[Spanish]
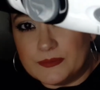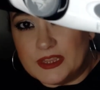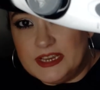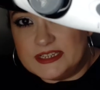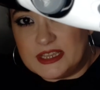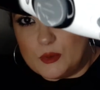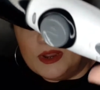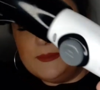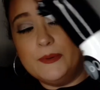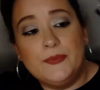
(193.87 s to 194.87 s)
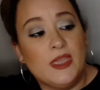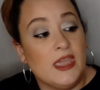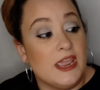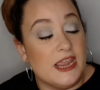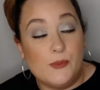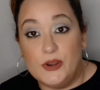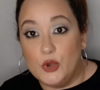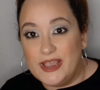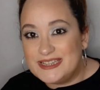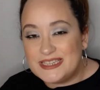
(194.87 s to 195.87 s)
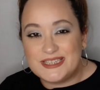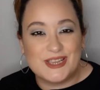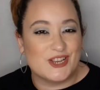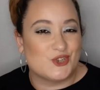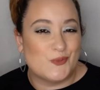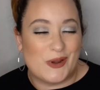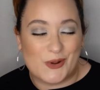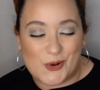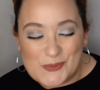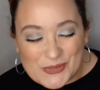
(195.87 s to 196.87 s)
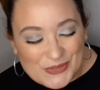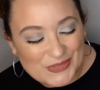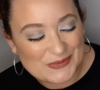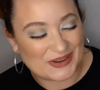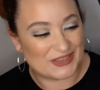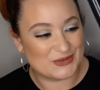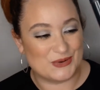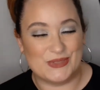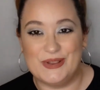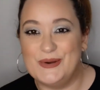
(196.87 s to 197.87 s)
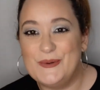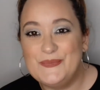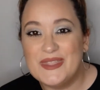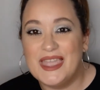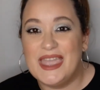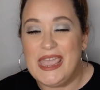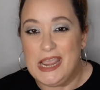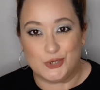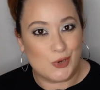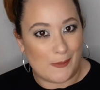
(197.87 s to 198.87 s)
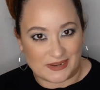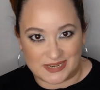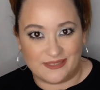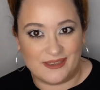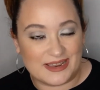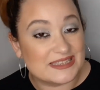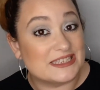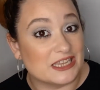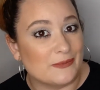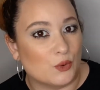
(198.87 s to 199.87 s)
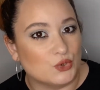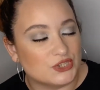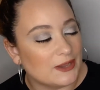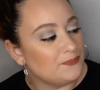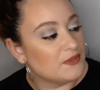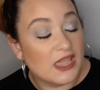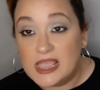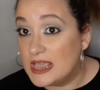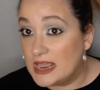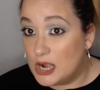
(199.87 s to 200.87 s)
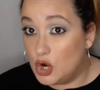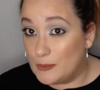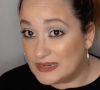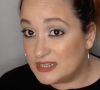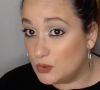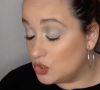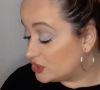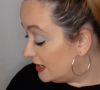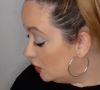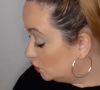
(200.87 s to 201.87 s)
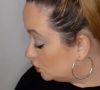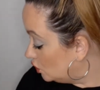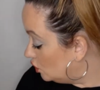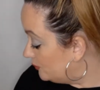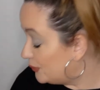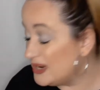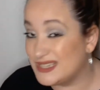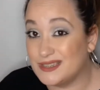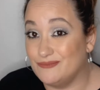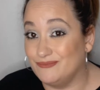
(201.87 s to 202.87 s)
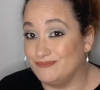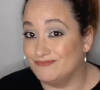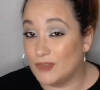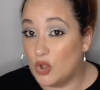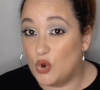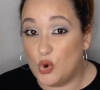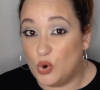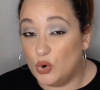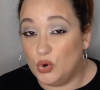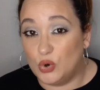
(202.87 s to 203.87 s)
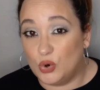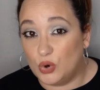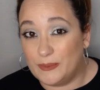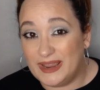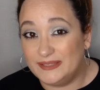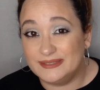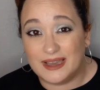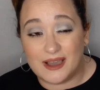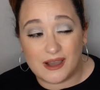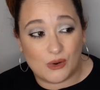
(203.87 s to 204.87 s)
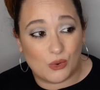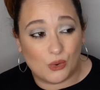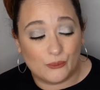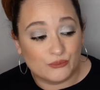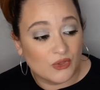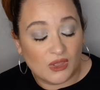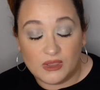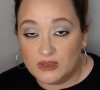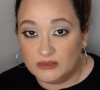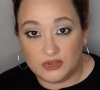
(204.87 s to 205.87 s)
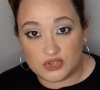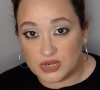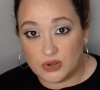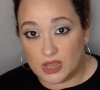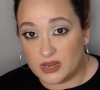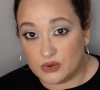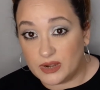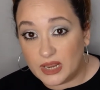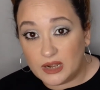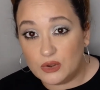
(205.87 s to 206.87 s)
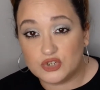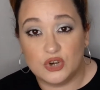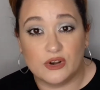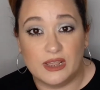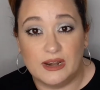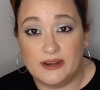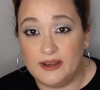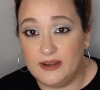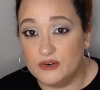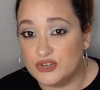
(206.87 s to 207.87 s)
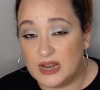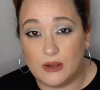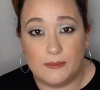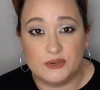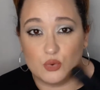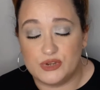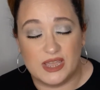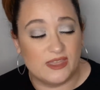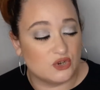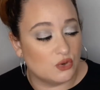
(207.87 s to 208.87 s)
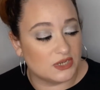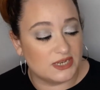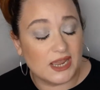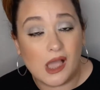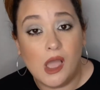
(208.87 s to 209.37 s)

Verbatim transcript: InstaWave. Y bueno, este sí que es súper cómodo, de verdad os lo digo. Es una pasada, este sí que me gusta. Lo más seguro es que el otro, pues, mm, o lo venda o no sé lo que haré con él, o se lo regalaré, no sé, a mis cuñadas o lo que sea.